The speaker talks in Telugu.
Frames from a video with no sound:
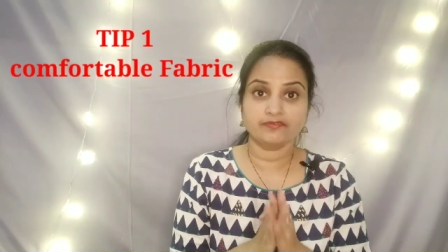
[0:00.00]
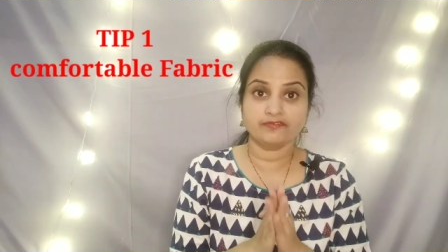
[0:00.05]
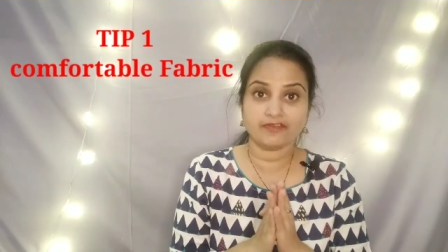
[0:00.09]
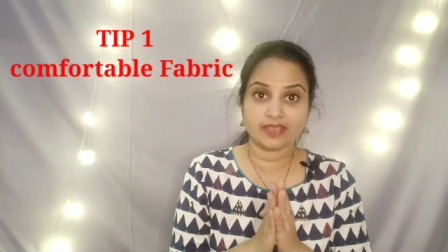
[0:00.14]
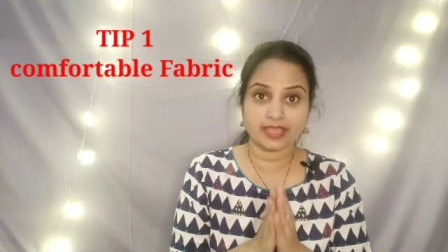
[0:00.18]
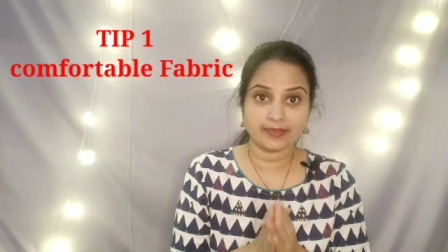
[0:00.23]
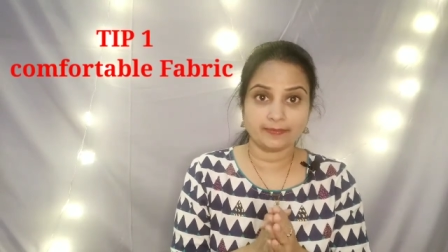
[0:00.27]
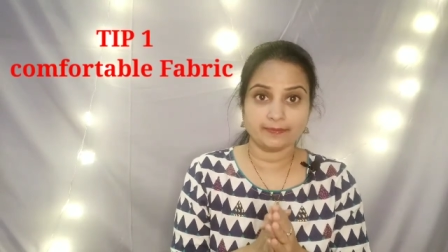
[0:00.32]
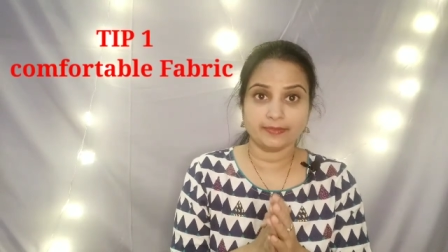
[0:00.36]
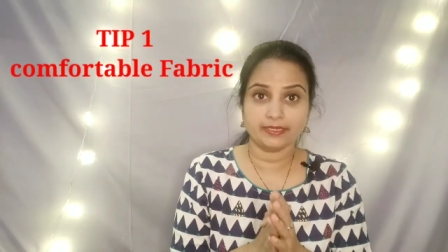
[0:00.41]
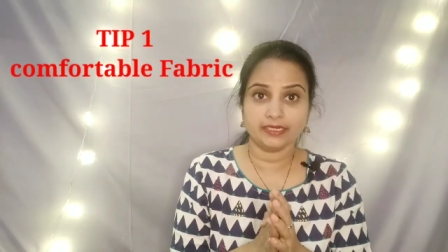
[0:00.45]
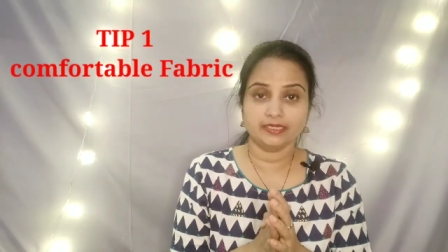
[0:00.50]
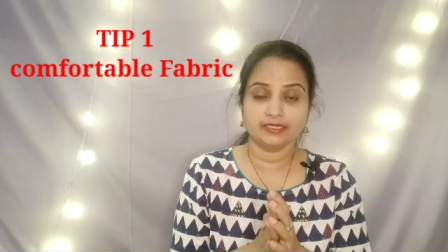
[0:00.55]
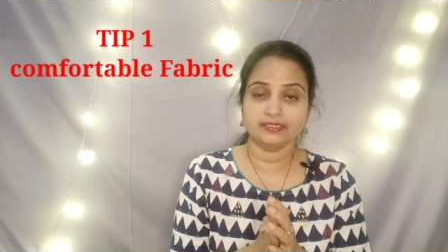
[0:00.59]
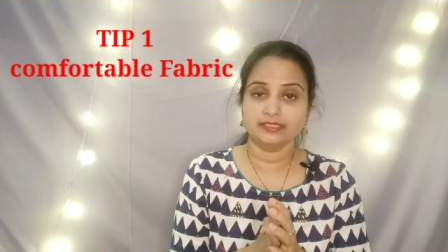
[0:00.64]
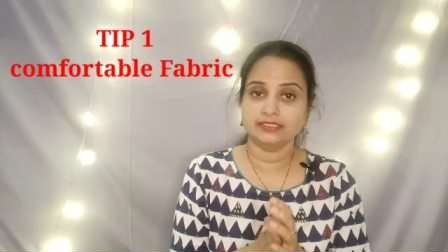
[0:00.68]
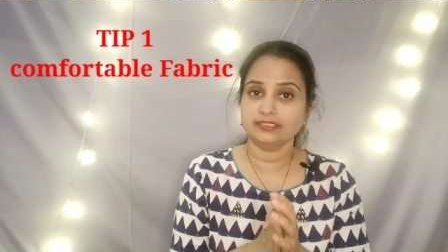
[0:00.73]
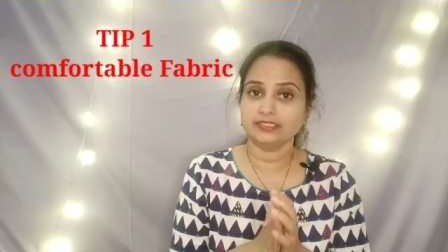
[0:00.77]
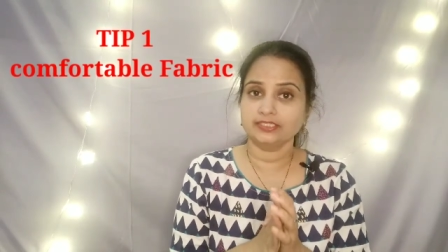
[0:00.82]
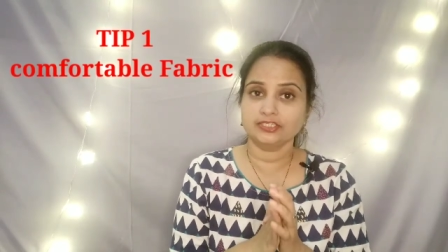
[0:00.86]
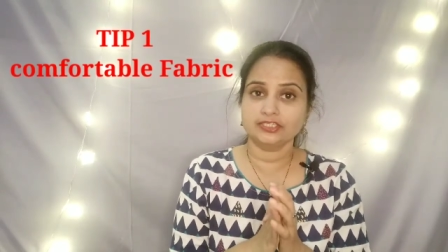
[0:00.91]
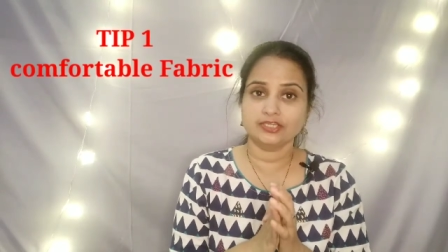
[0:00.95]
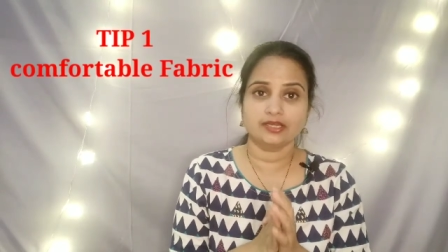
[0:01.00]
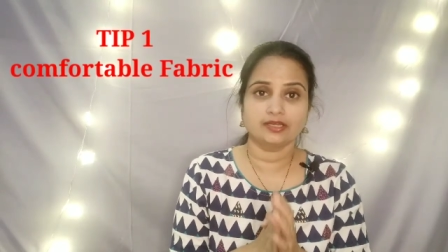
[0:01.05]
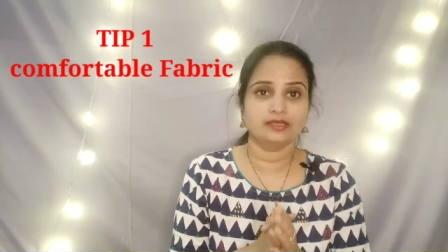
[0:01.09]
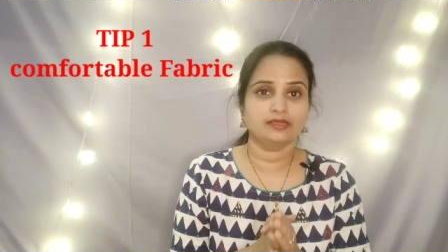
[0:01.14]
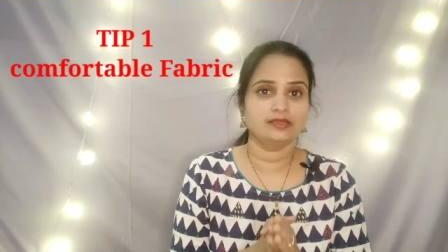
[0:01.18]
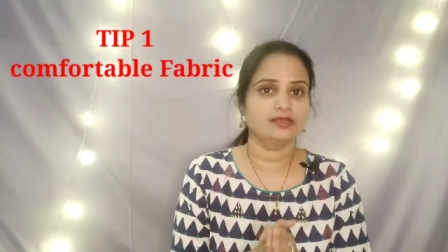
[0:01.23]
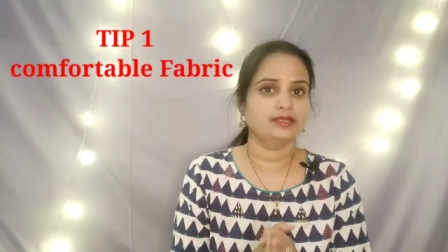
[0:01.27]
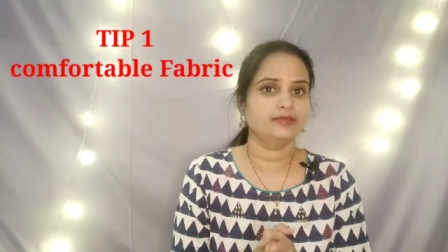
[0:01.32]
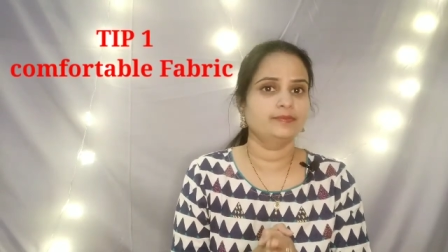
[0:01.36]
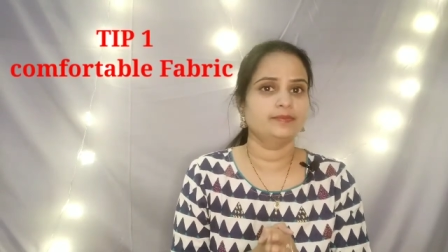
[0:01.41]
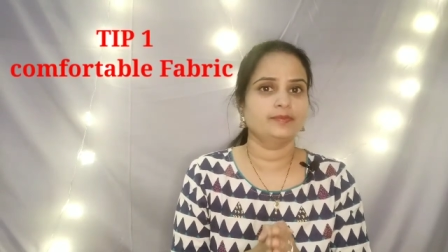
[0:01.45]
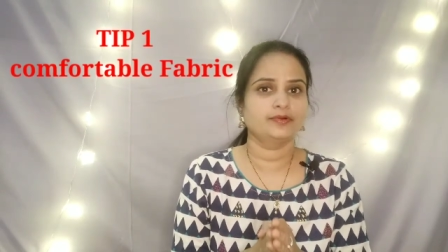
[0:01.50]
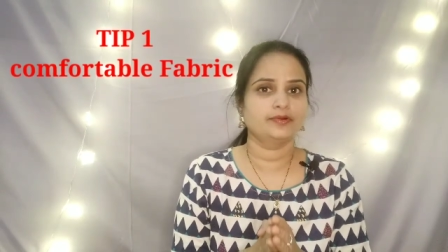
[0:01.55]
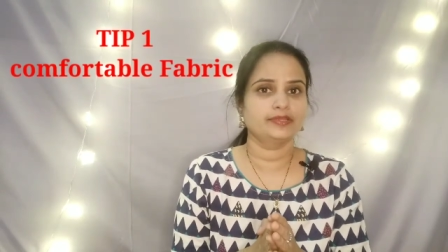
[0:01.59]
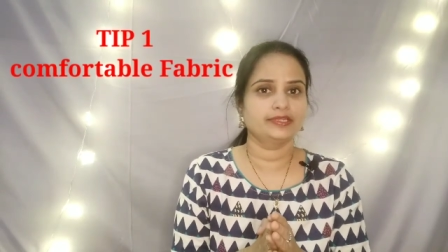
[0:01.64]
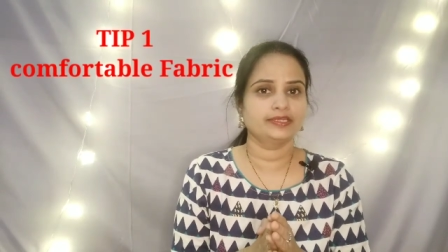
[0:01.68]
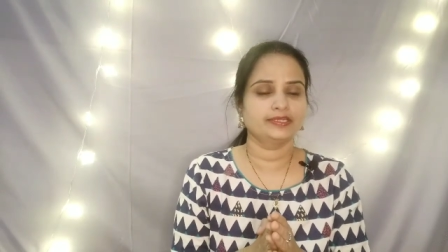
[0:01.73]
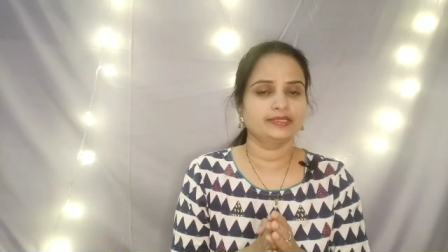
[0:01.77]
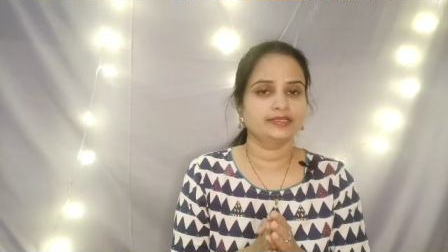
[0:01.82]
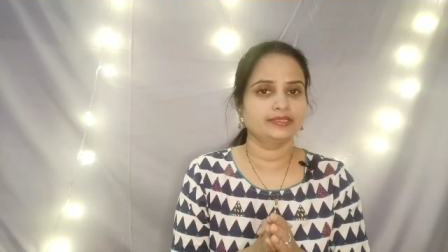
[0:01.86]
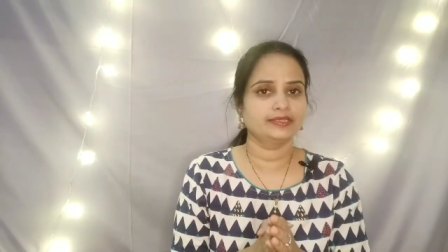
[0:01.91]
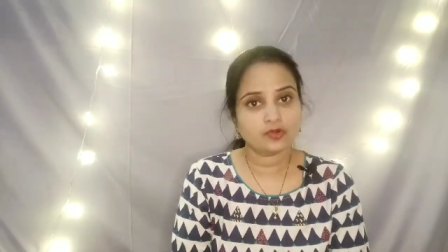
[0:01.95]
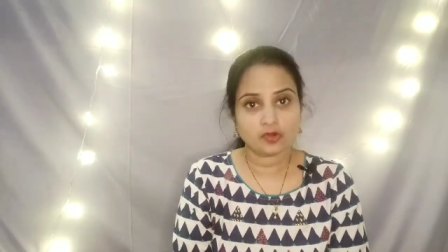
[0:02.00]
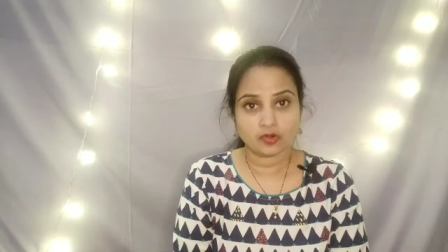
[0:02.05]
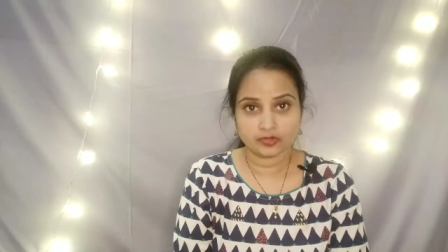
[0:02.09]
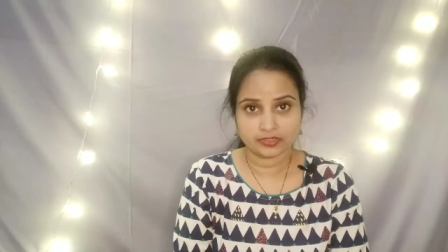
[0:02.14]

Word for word: ఫ్యాబ్రిక్ అనేది చాలా ఇంపార్టెంట్ అండి